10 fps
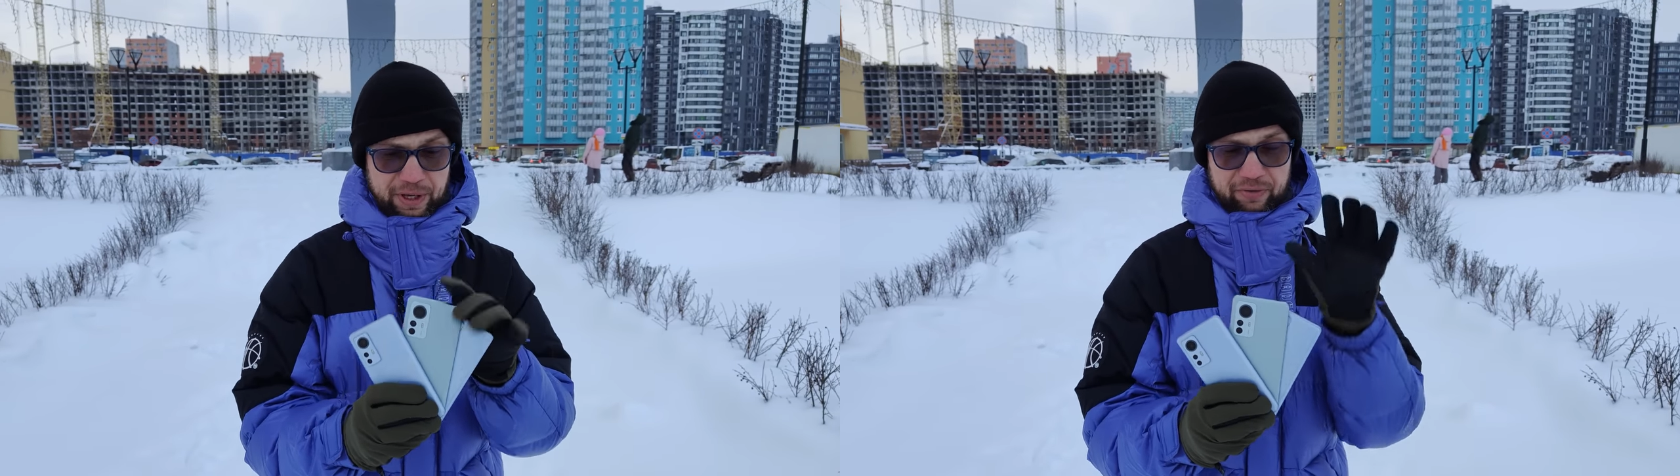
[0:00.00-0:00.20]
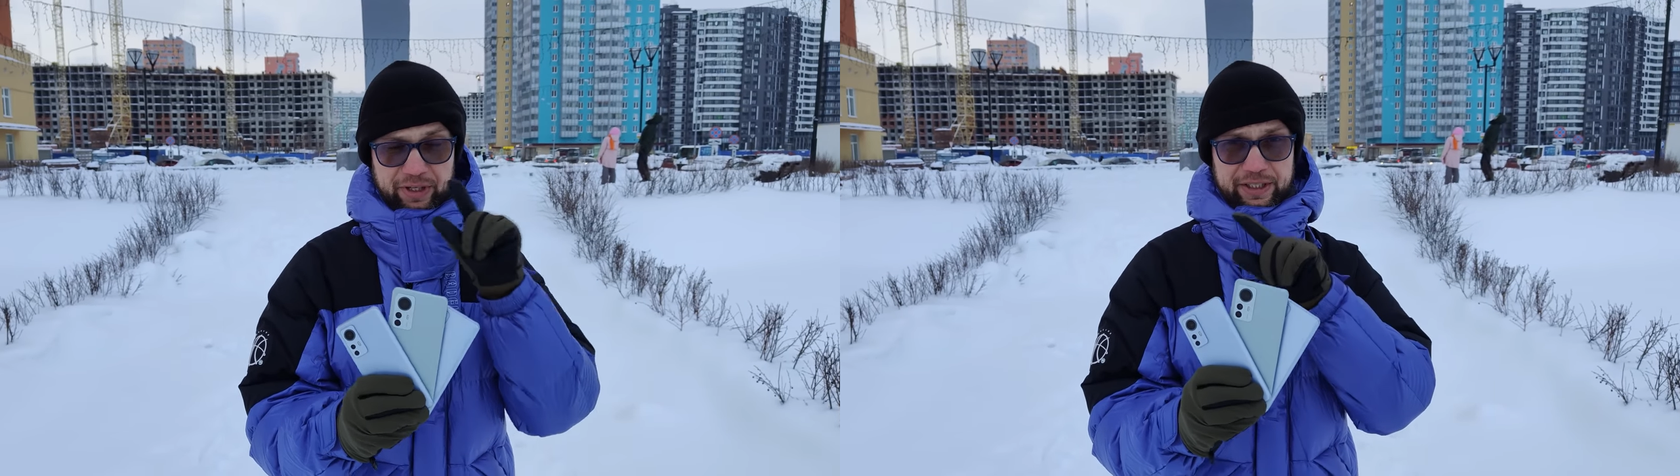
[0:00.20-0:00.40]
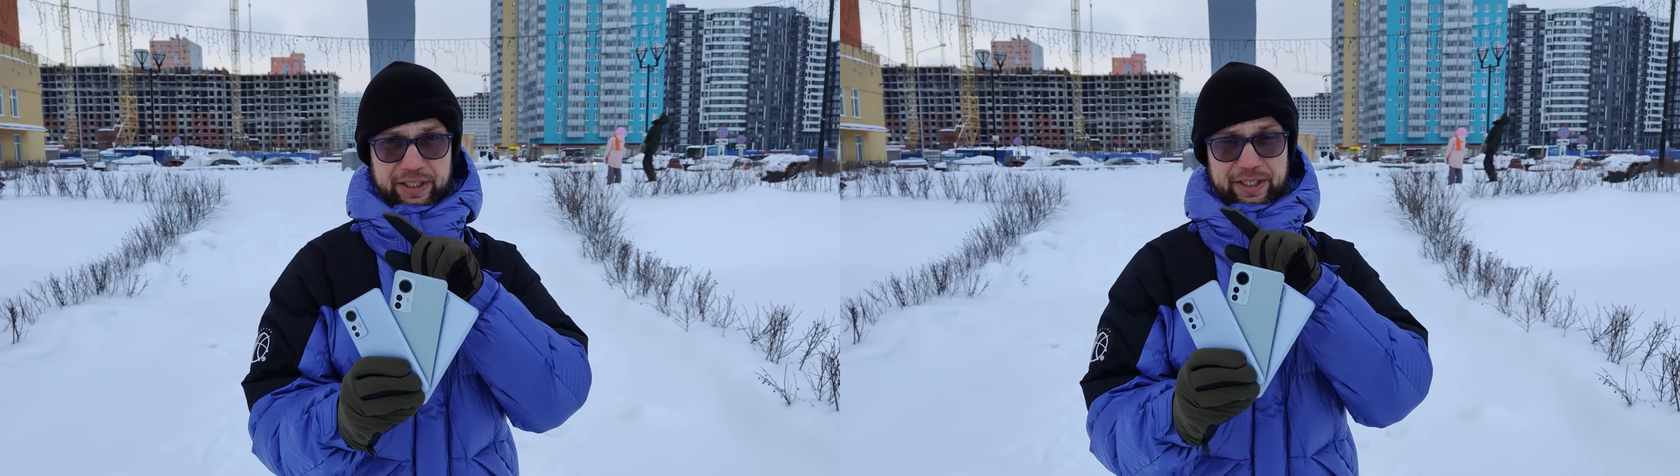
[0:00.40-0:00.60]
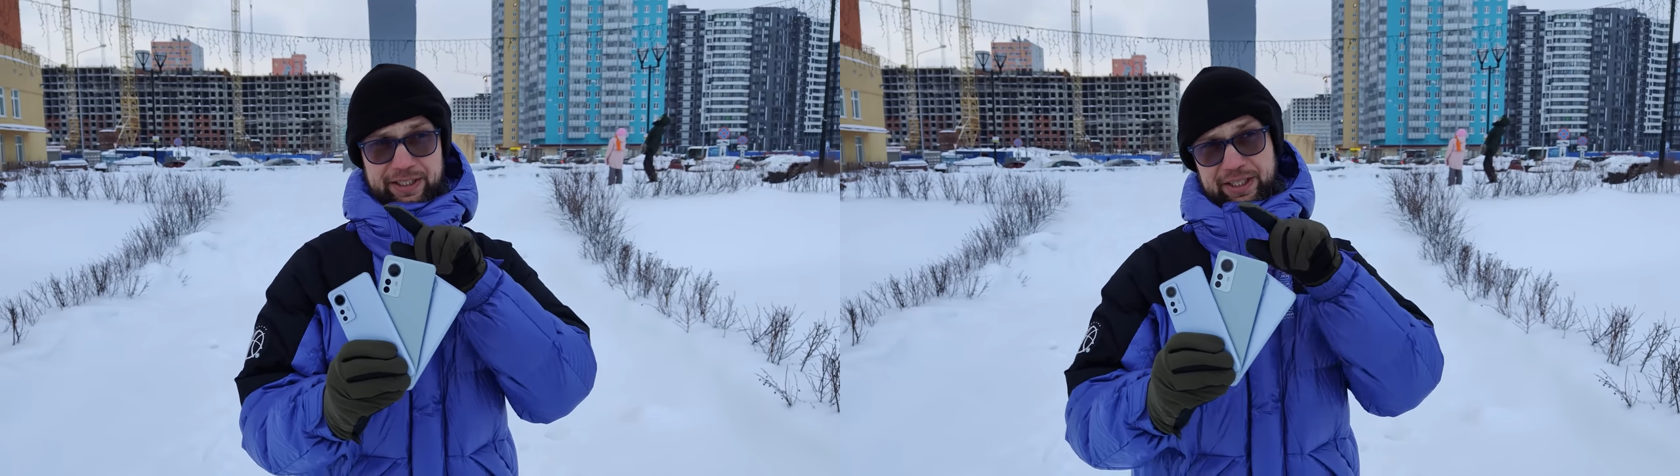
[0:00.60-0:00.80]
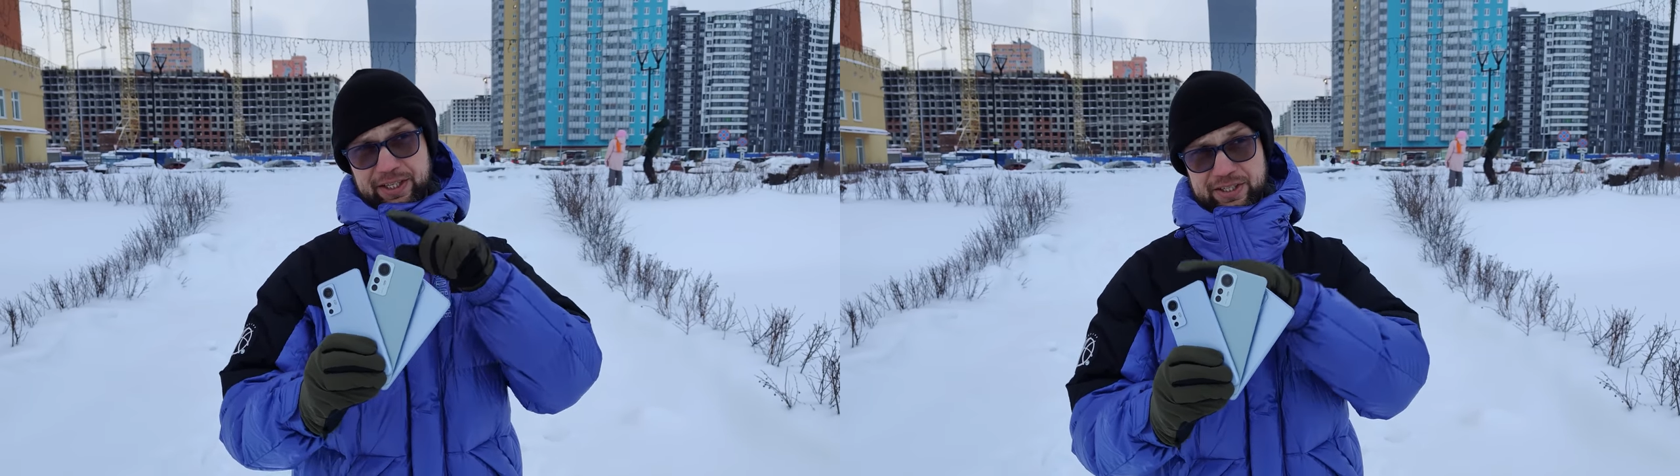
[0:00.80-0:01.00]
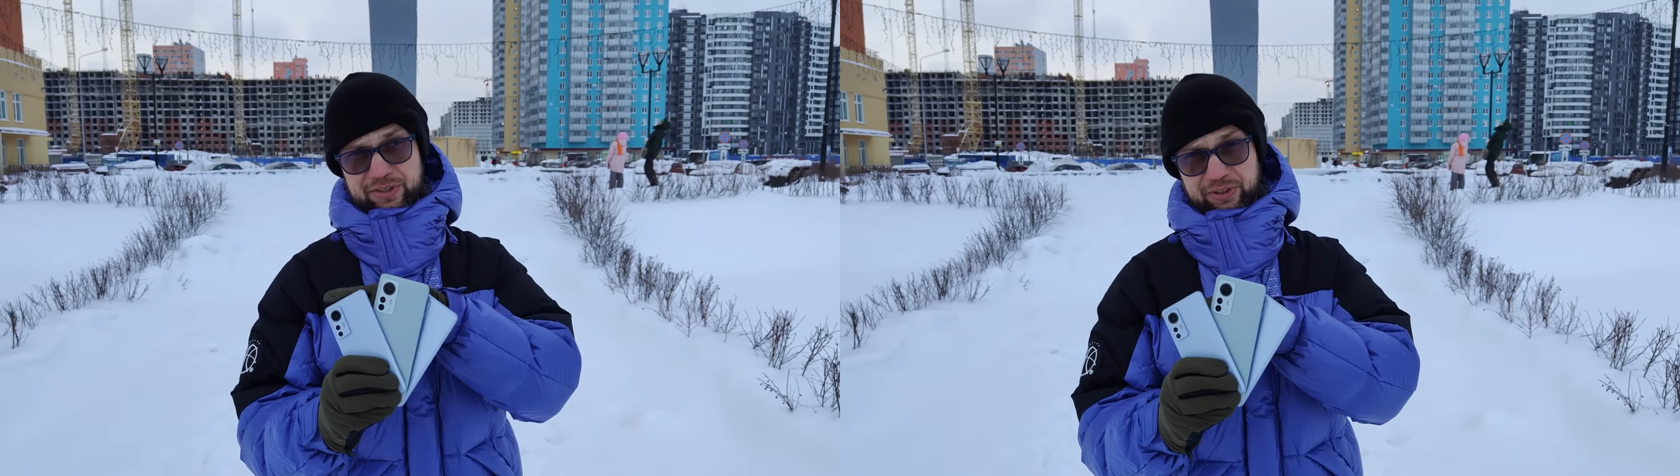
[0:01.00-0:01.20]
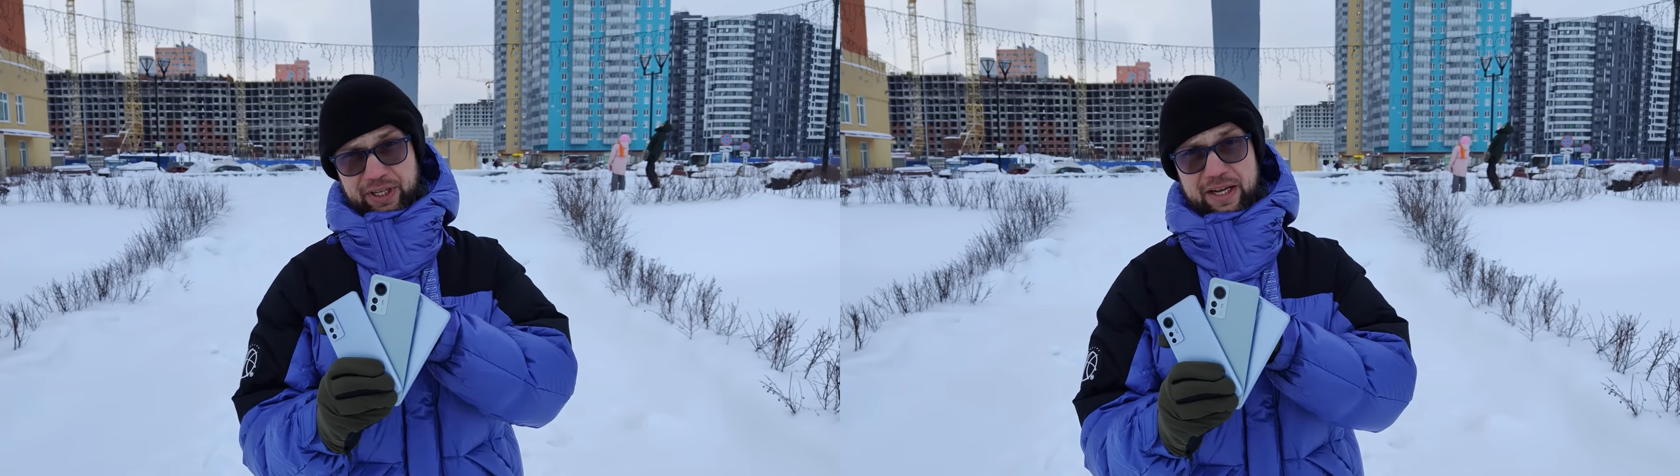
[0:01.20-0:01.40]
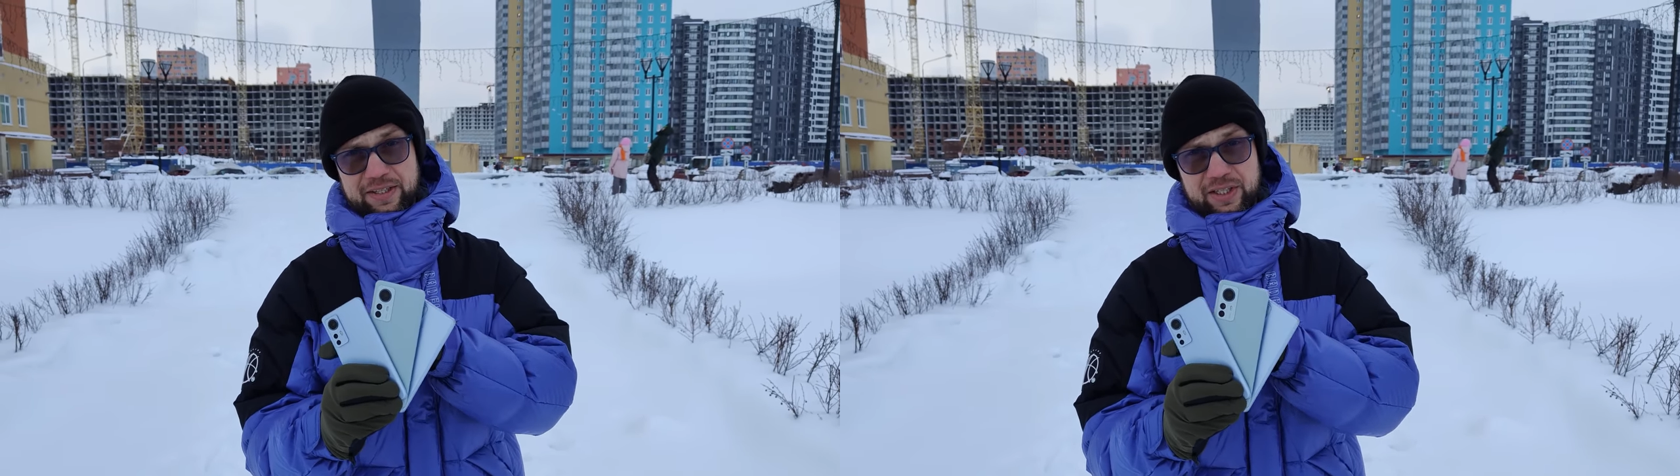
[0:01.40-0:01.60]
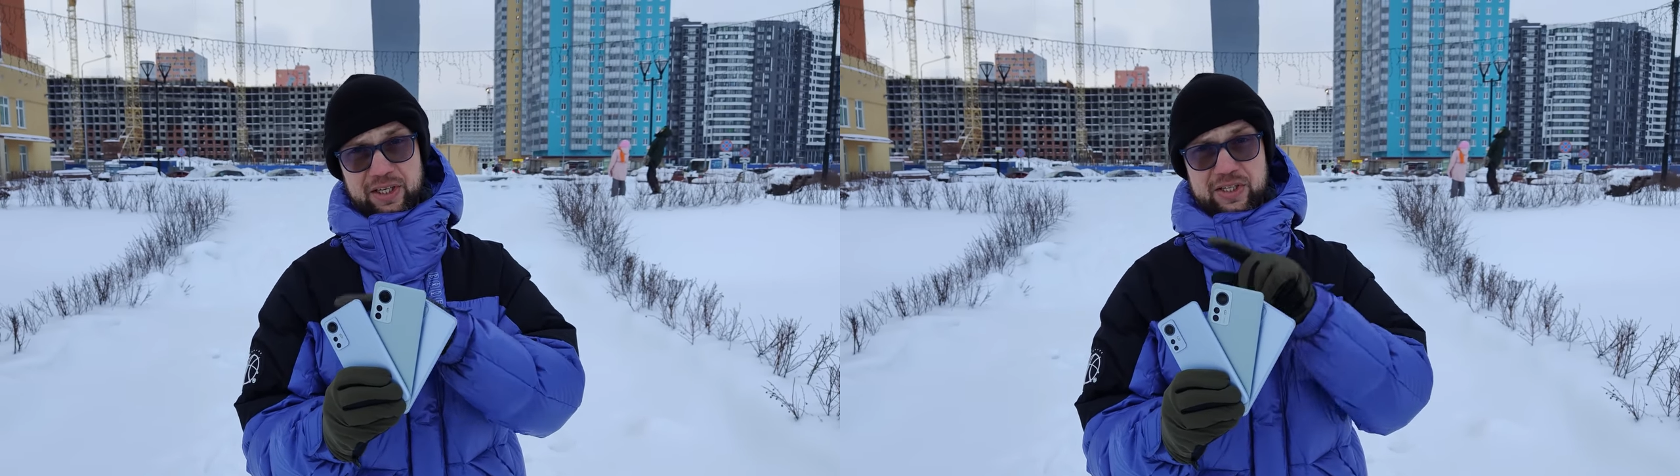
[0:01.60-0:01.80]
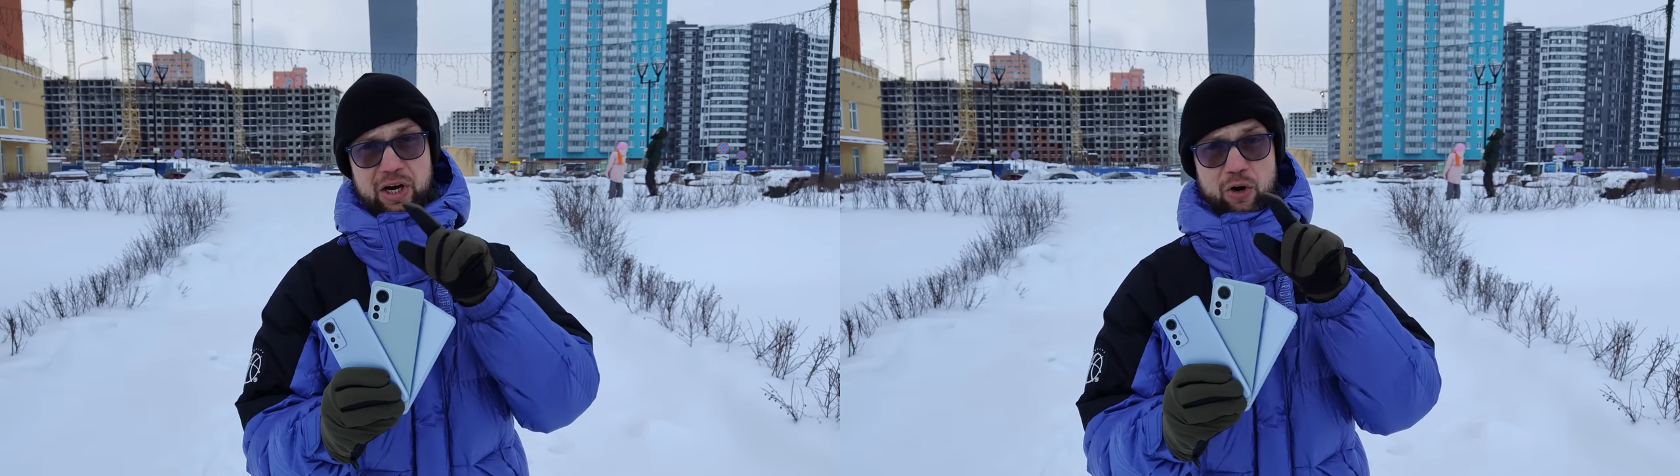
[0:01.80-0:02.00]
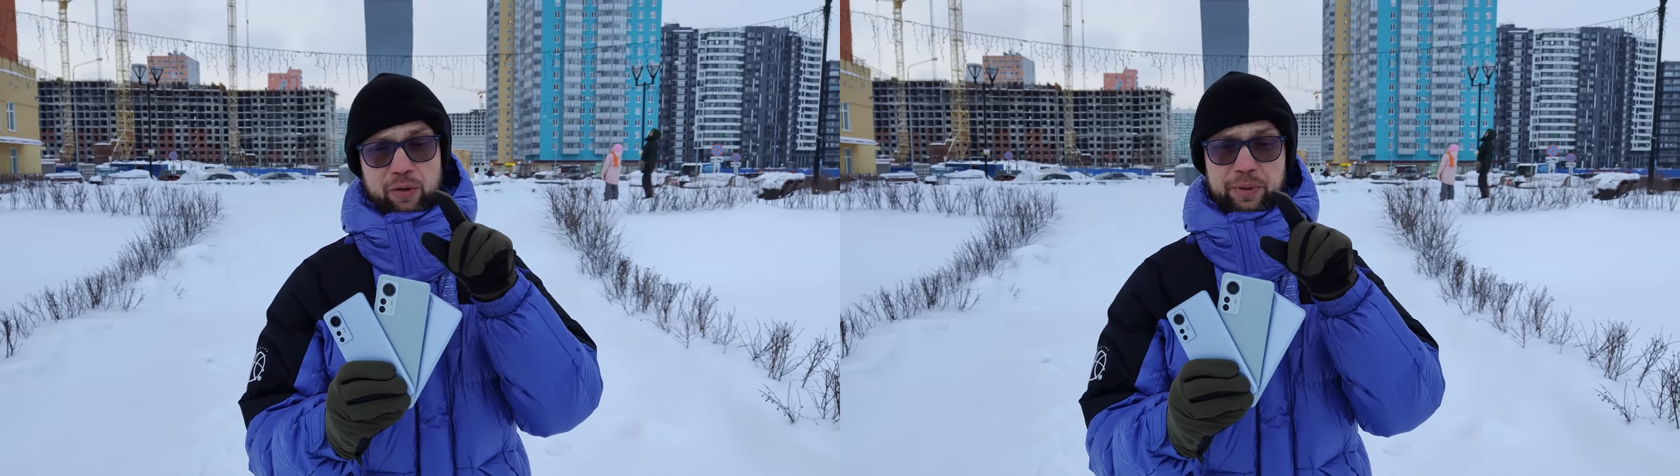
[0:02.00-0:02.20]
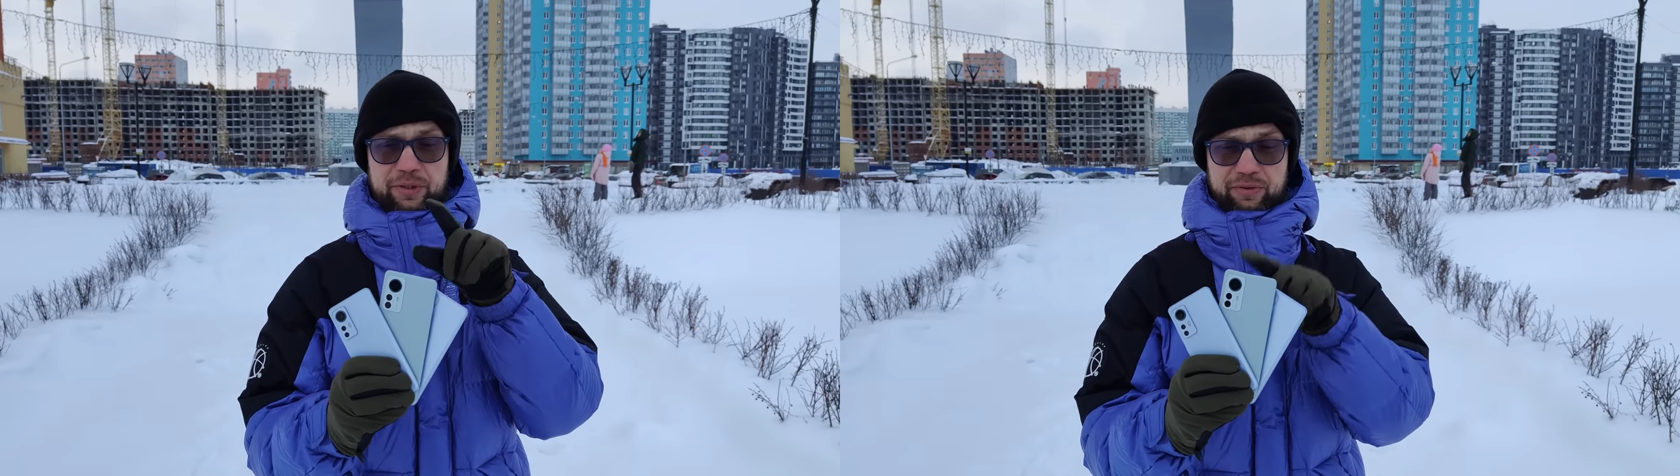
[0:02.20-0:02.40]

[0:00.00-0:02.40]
Первое это X12 Xiaomi,